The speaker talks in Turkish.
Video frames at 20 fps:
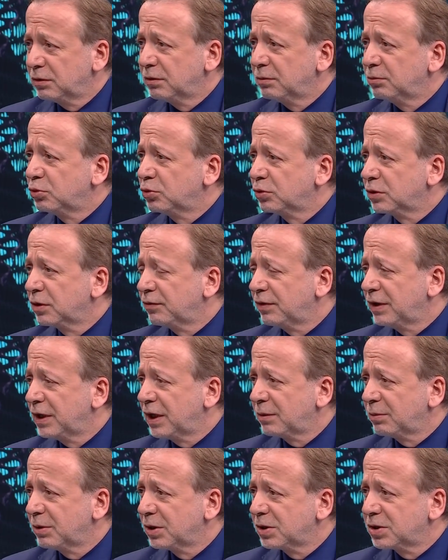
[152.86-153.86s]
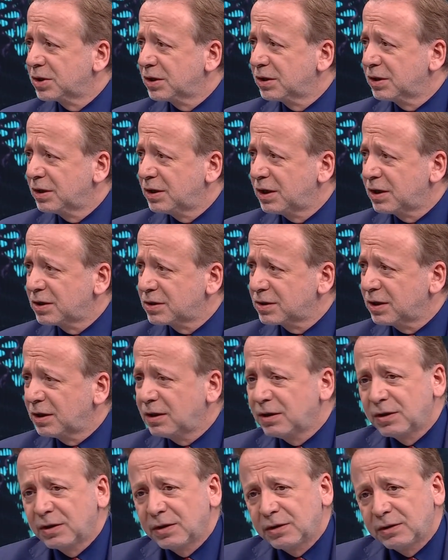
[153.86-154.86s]
burada Fenerbahçe'yi yenerse
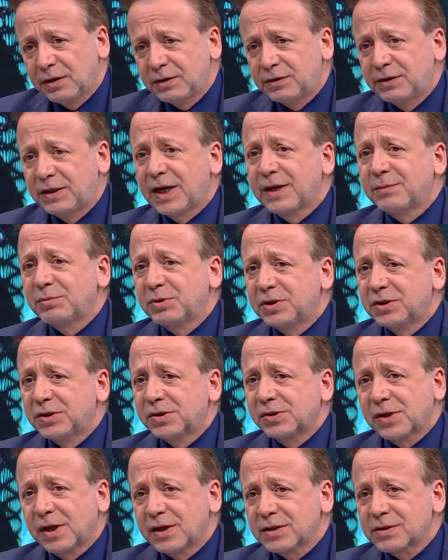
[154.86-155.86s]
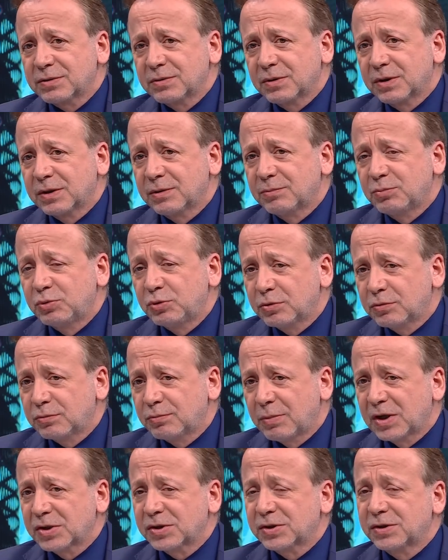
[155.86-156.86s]
e, derbi diyeceğiz, e, büyük
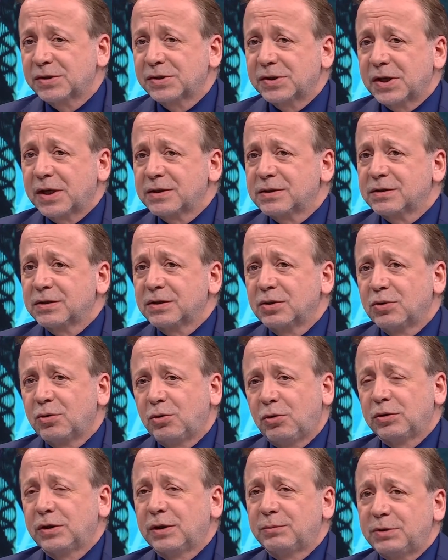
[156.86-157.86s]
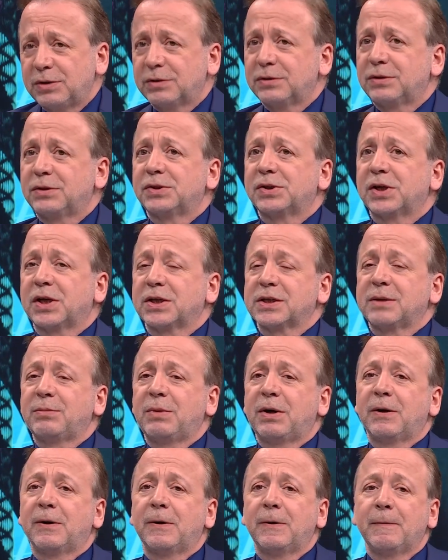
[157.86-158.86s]
maç diyeceğiz, olabilir diyeceğiz
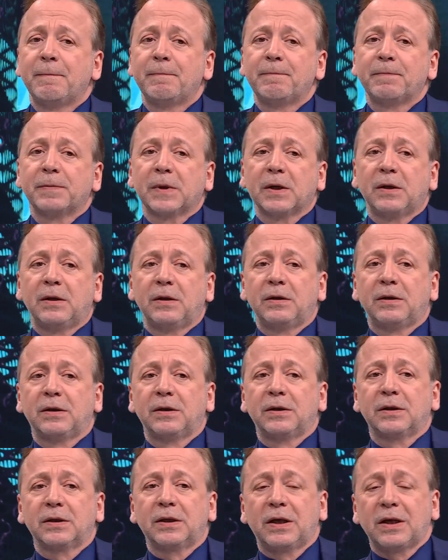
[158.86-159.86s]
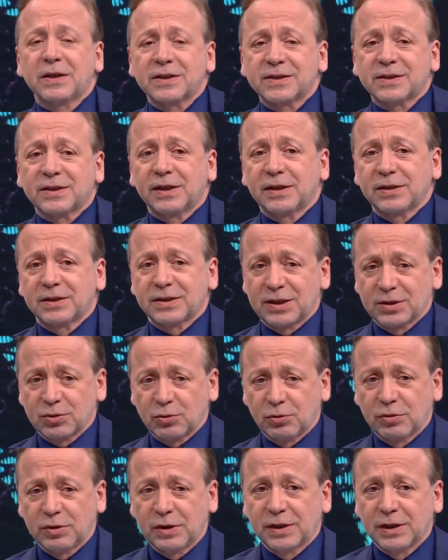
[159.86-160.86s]
ama e, Galatasaray
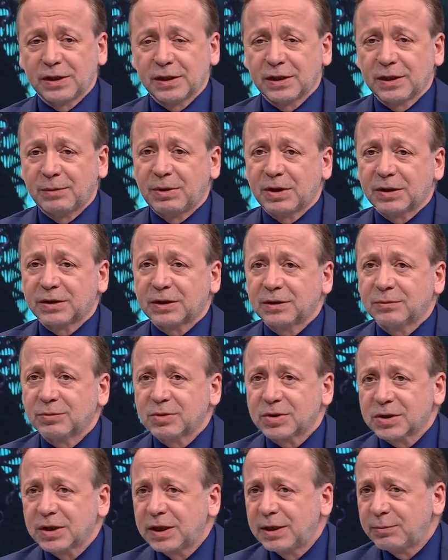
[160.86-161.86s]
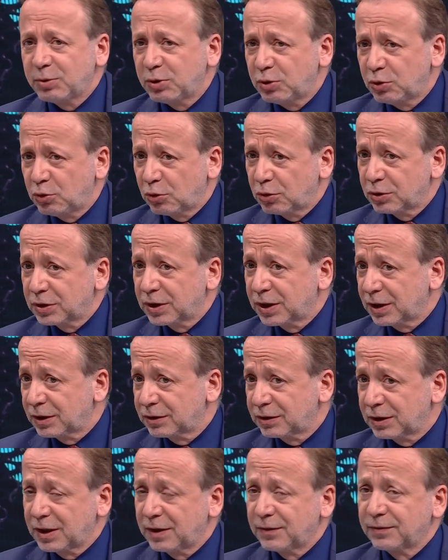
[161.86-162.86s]
sezon geneline baktığımızda hep iyi oynayan
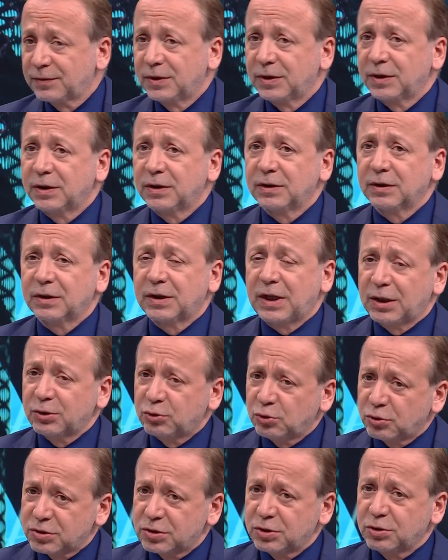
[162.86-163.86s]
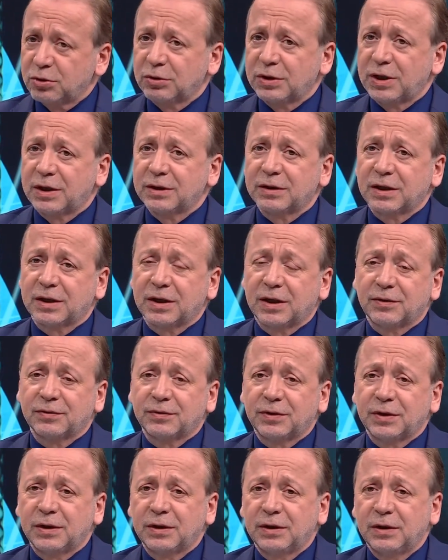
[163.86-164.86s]
taraftı, kadrosu iyi olan
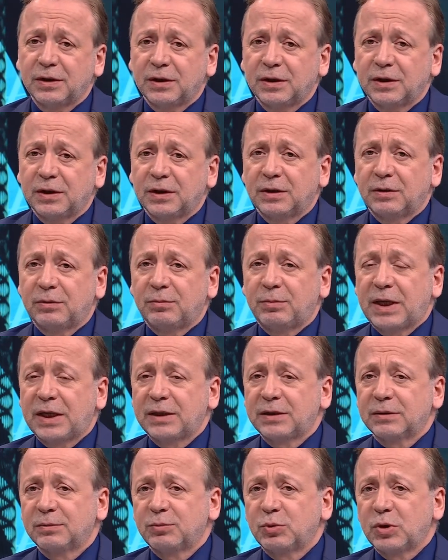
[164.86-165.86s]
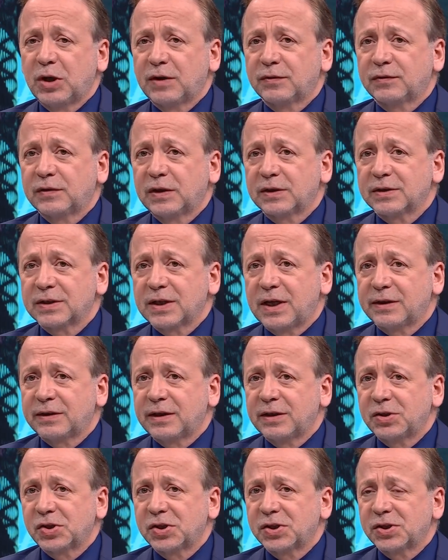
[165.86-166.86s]
taraftı. Ben bu hafta
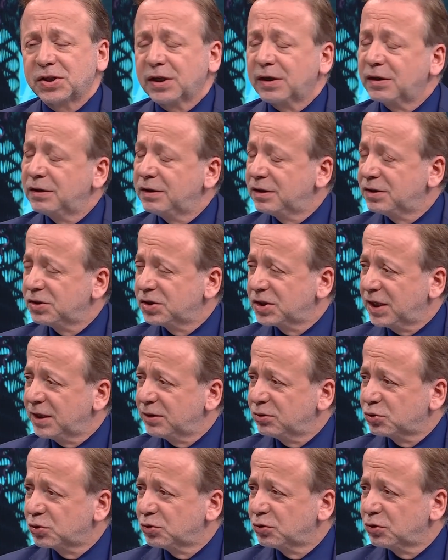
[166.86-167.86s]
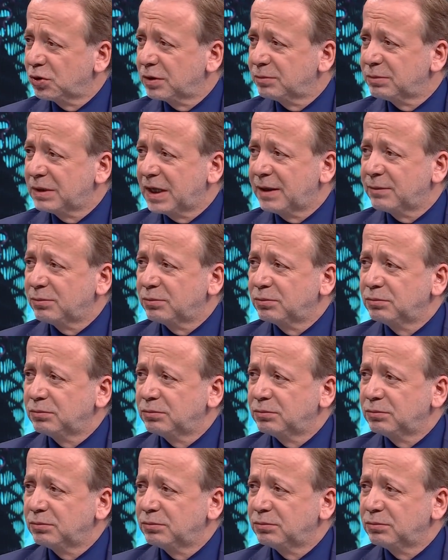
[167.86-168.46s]
zaten işin şekilleneceğini düşünüyorum. Yani